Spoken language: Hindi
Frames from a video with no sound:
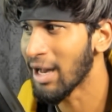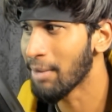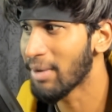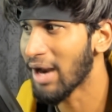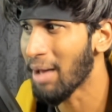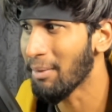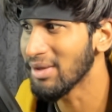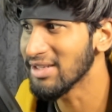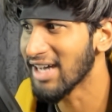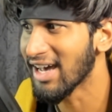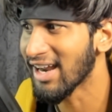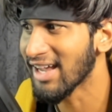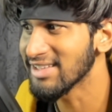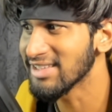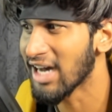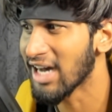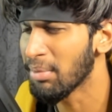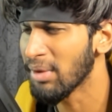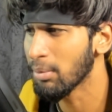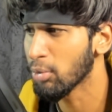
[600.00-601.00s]
बड़ा मजा आ रहा
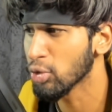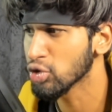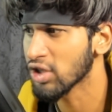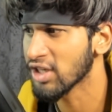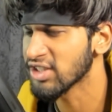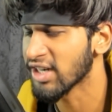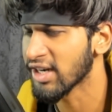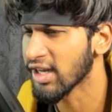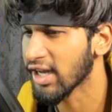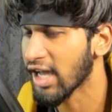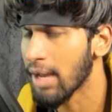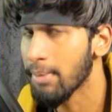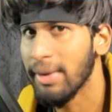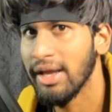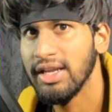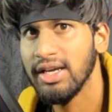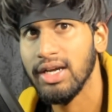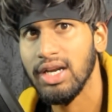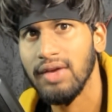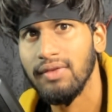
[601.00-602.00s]
था आपने बहुत सारे चाटे खाए
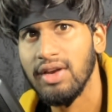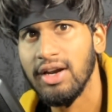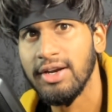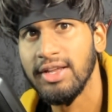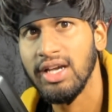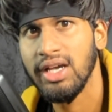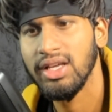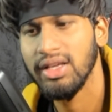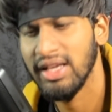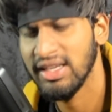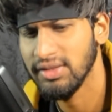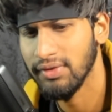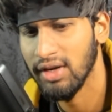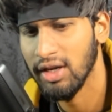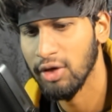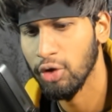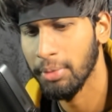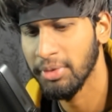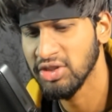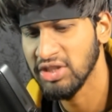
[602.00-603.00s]
मैं नहीं करने वाला ठीक है इस
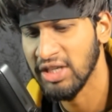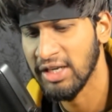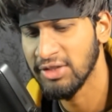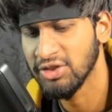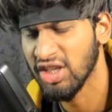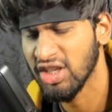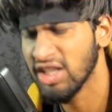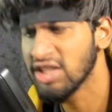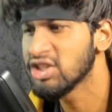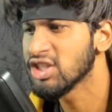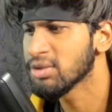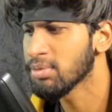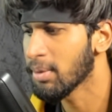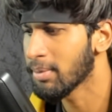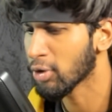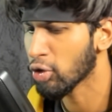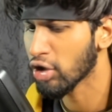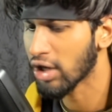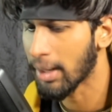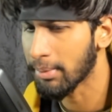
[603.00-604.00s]
वाला कोई भी चैलेंज की जिसमें
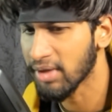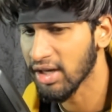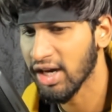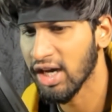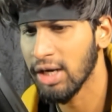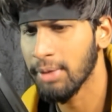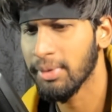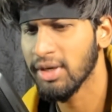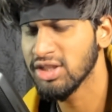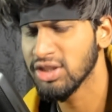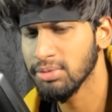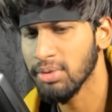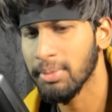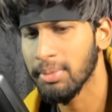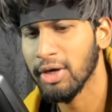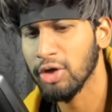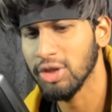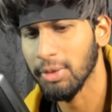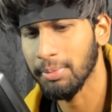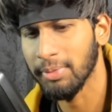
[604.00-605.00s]
मेरे को रैपटे खाने पड़े जिसमें
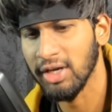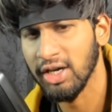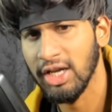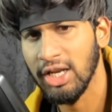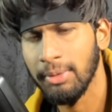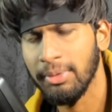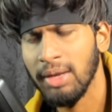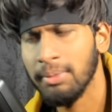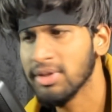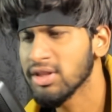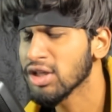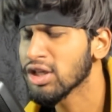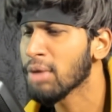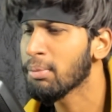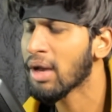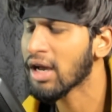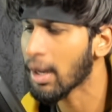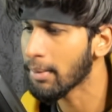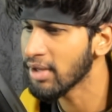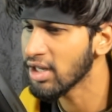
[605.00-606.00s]
मेरे को थप्पड़ खाने पड़े मतलब कि
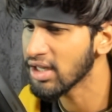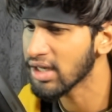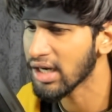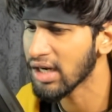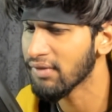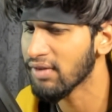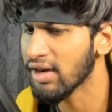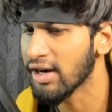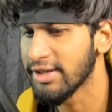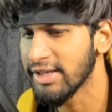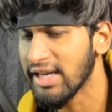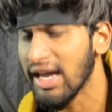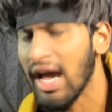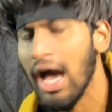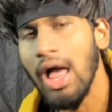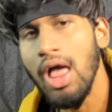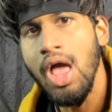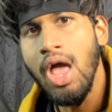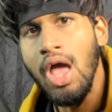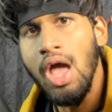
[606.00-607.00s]
मैं कभी नहीं करने वाला ठीक है
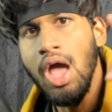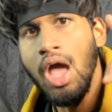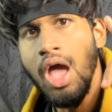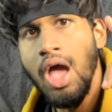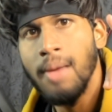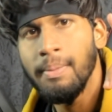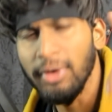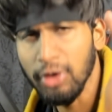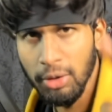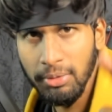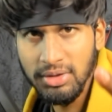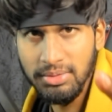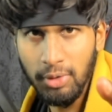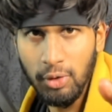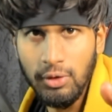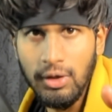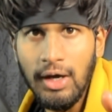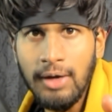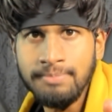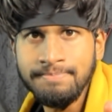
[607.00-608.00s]
मेरे को मत
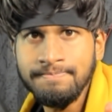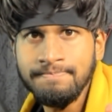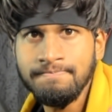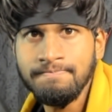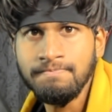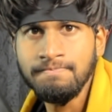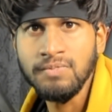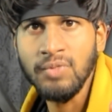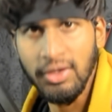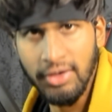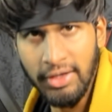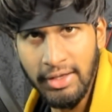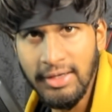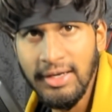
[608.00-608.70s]
बोलना ठीक